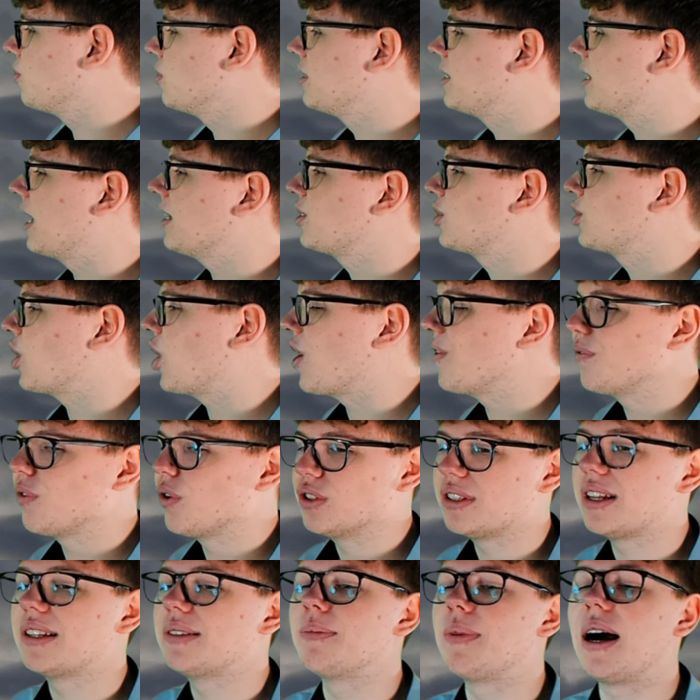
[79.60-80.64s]
Und das schauen wir
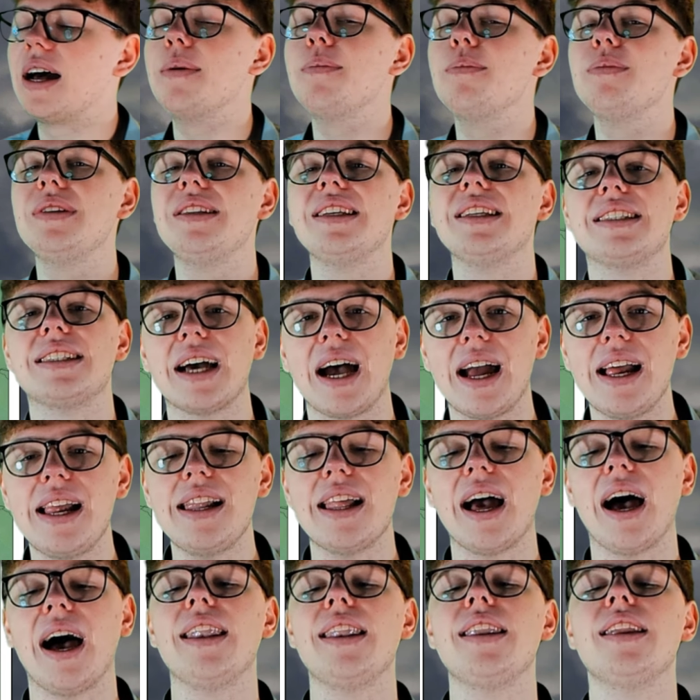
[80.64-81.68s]
uns jetzt mal im
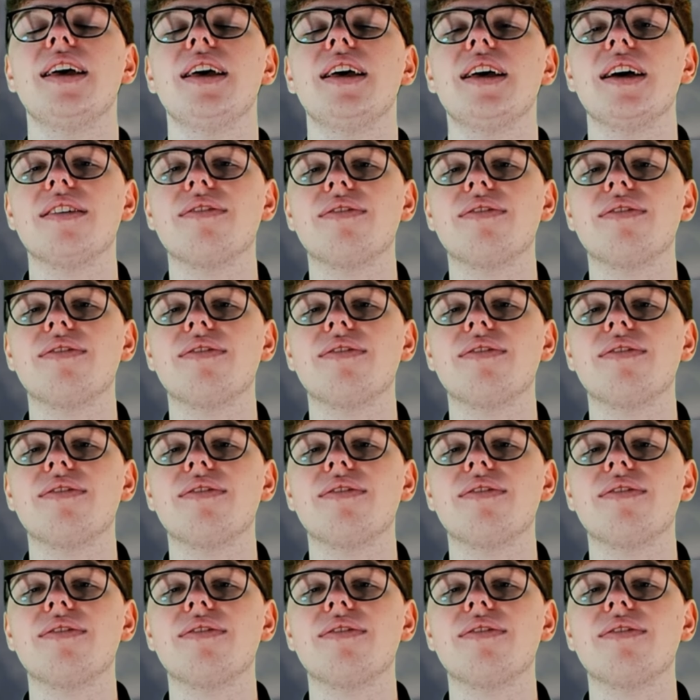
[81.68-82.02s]
Detail an,